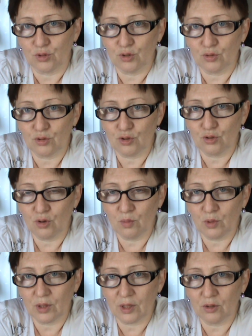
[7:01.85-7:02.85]
не то, что
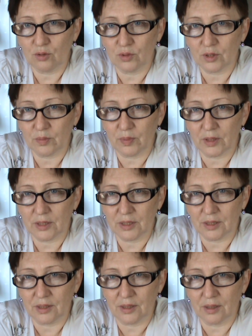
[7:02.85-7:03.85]
коммуналку
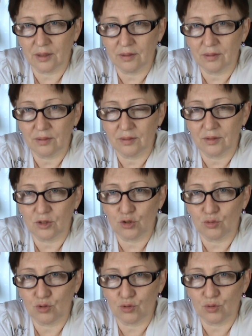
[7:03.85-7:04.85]
заплатить, да,
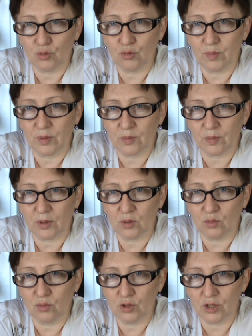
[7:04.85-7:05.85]
еще что-то купить,
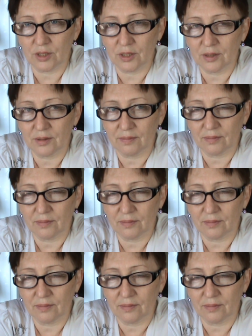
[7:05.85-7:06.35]
покушать.